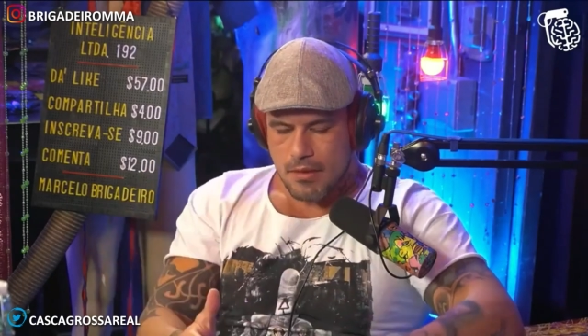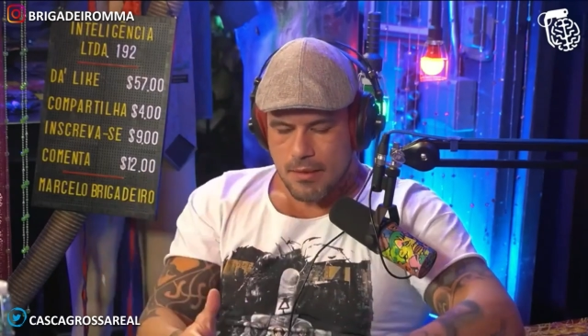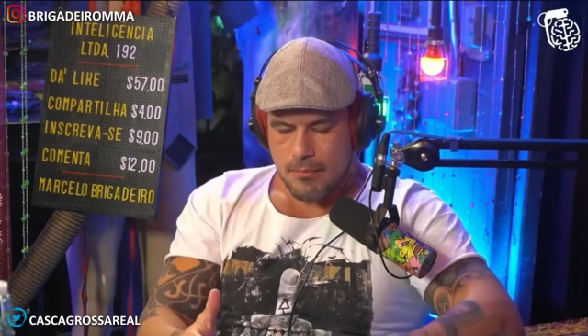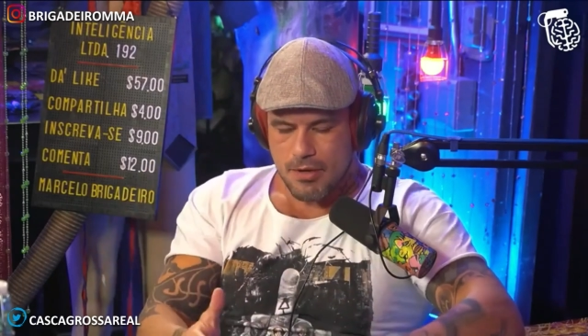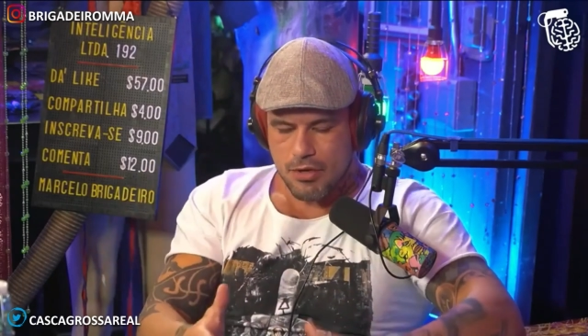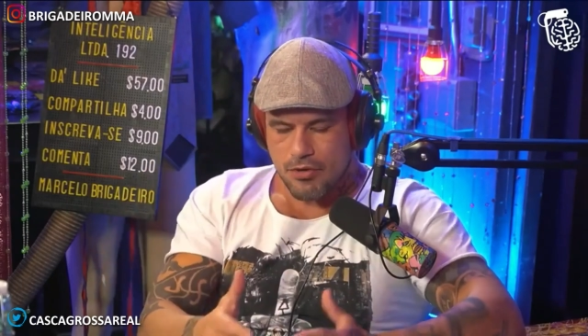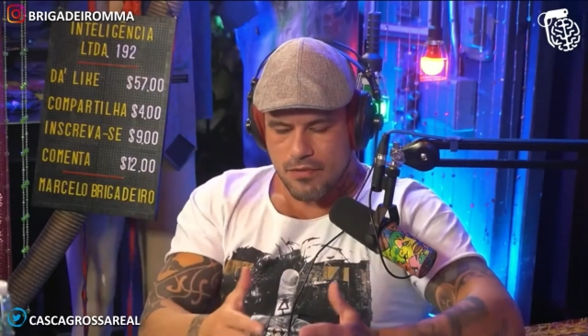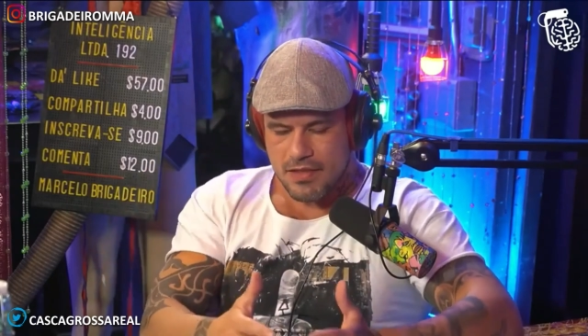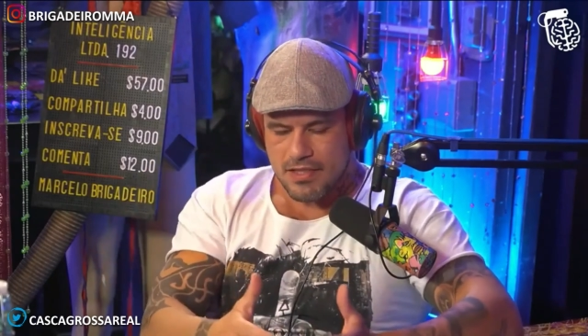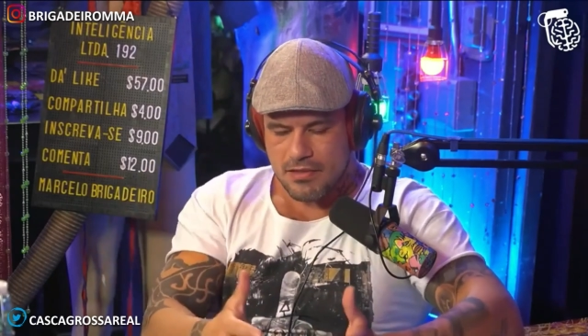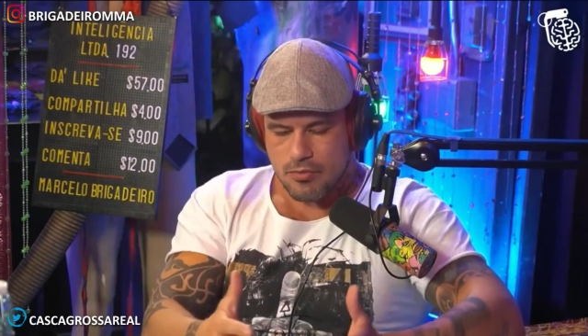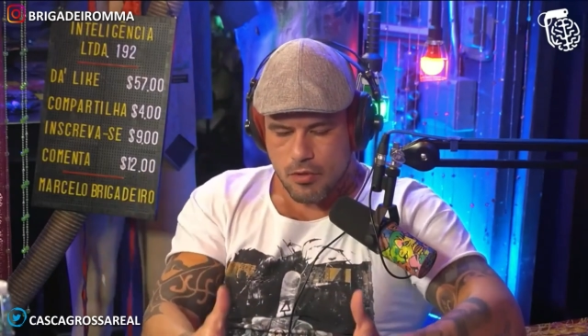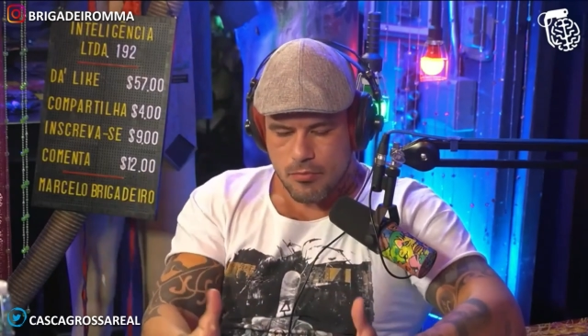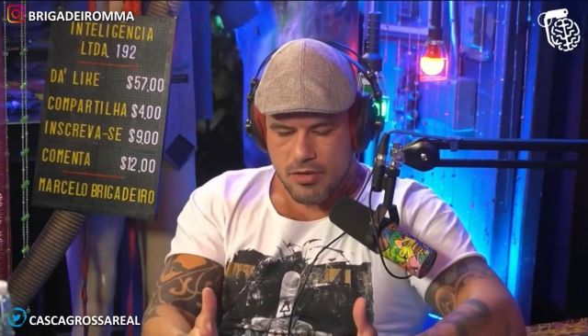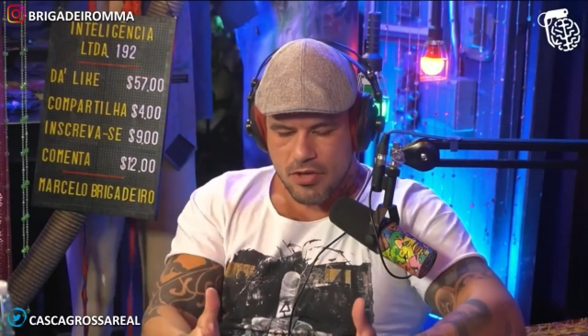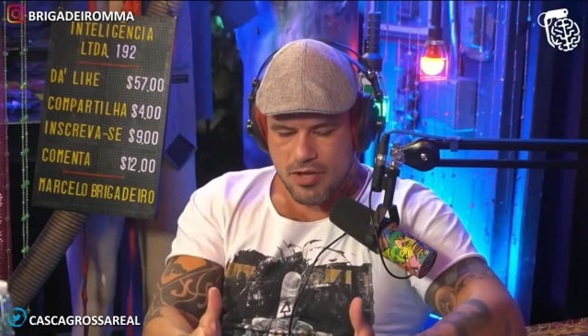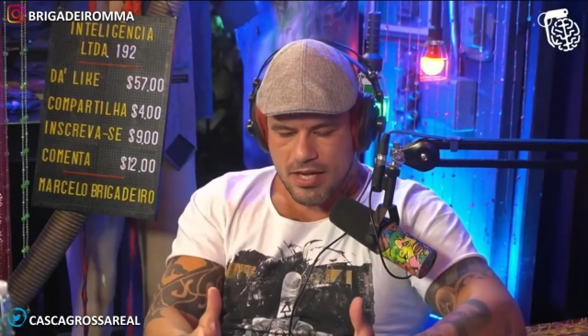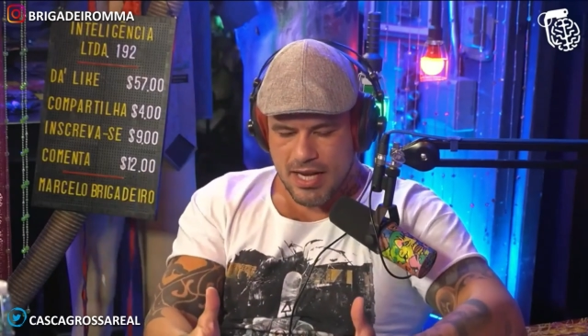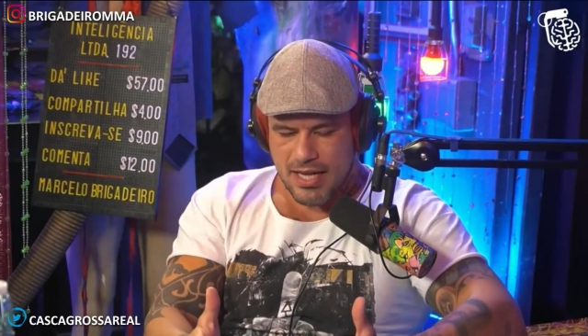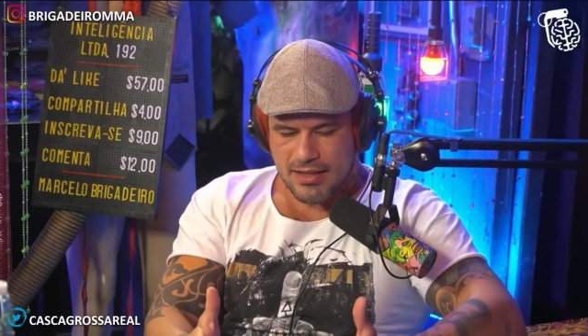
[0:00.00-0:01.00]
Mas eu tive esse
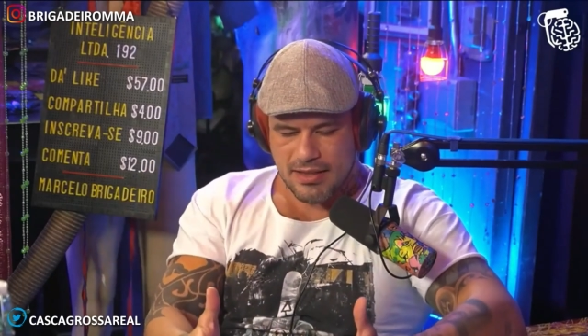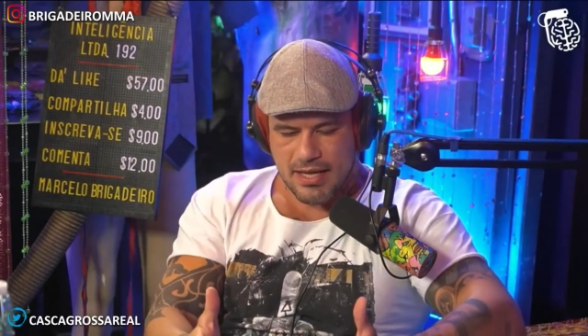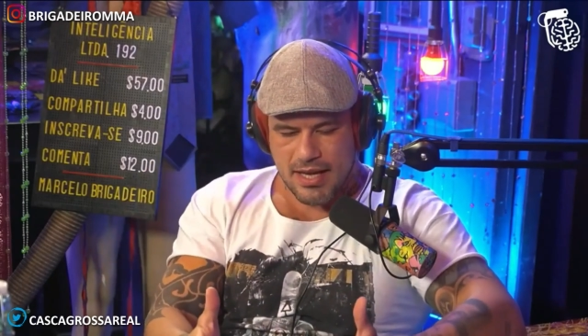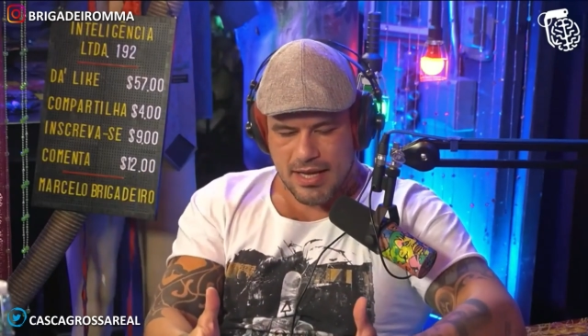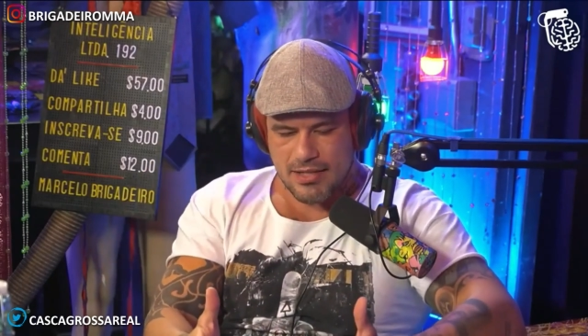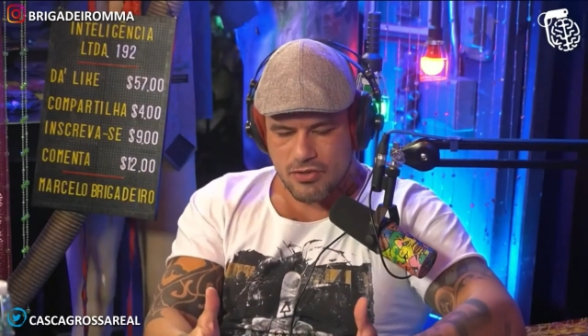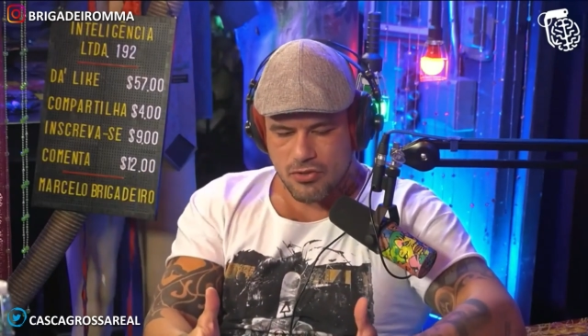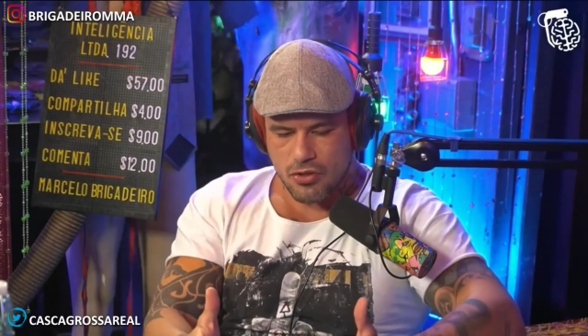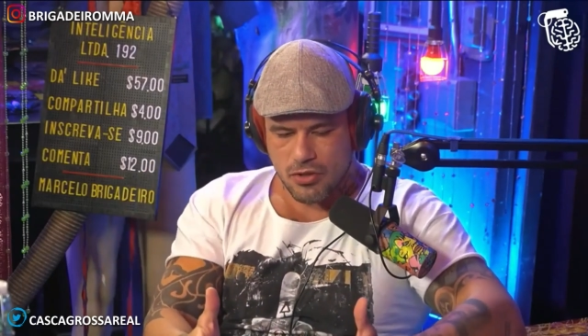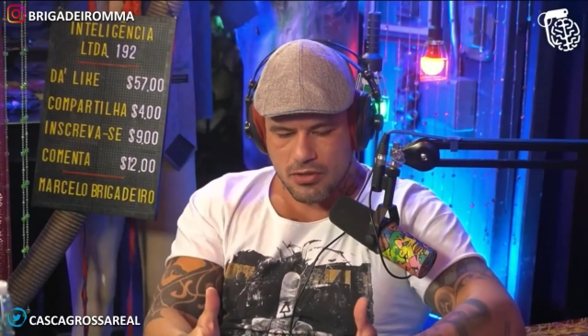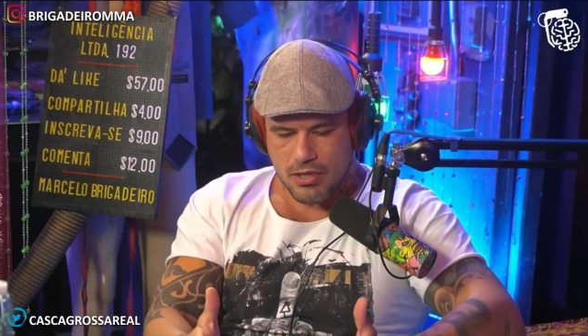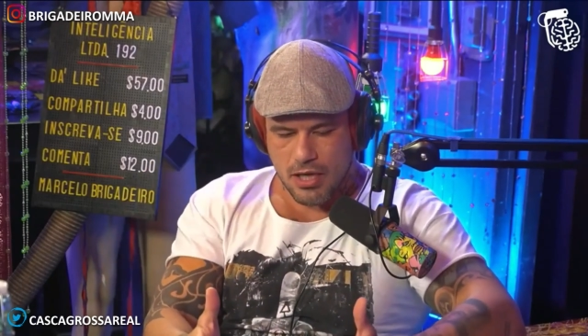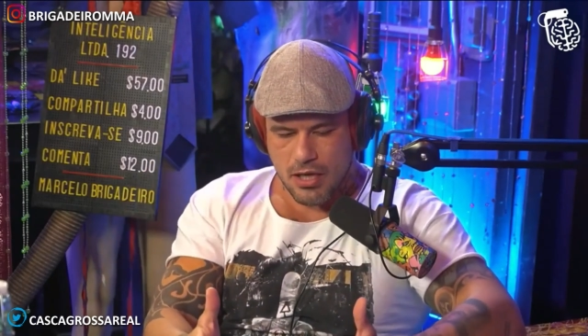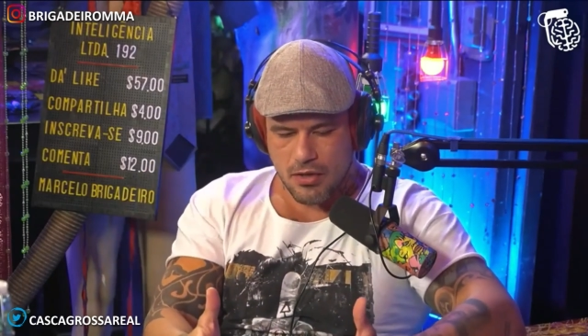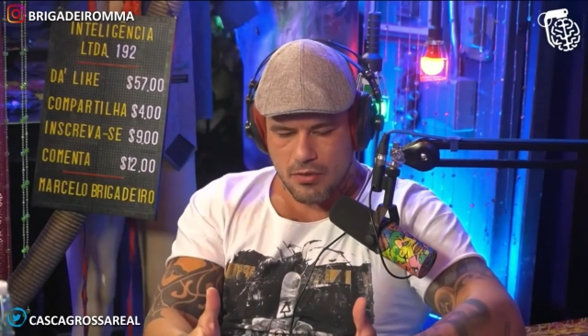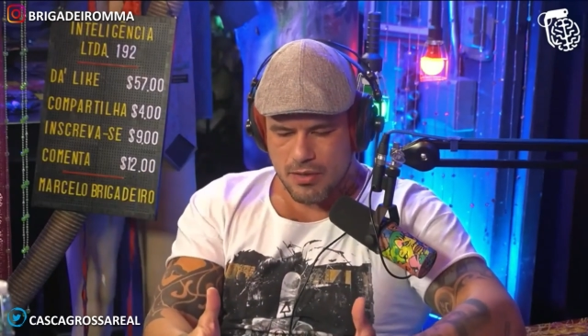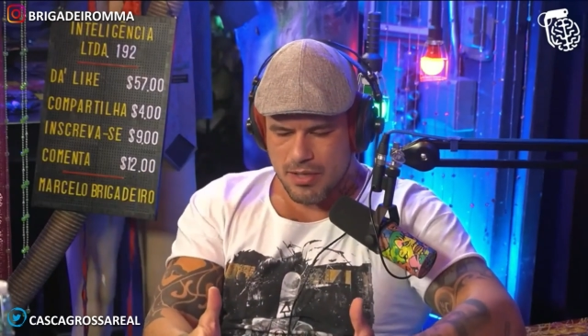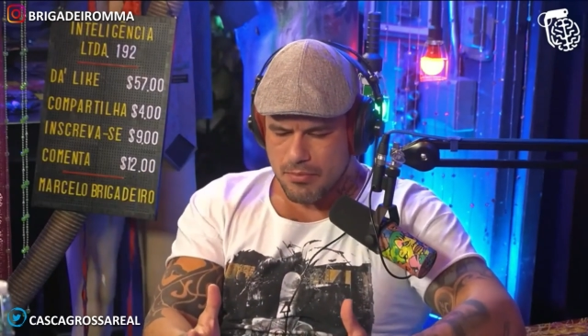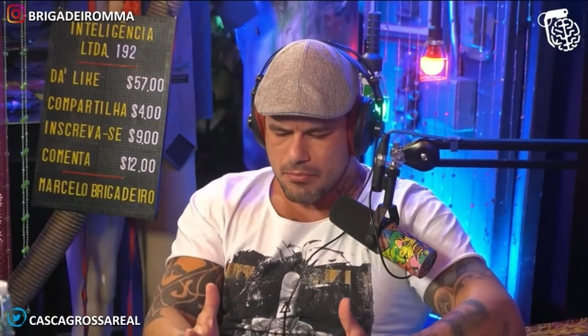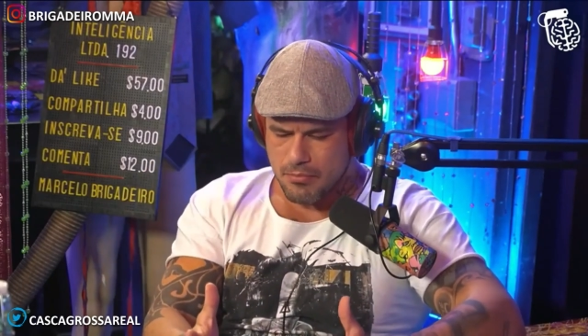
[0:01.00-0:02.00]
momento de catarse
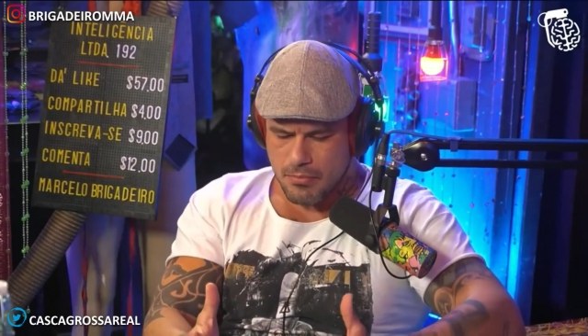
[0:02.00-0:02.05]
total e,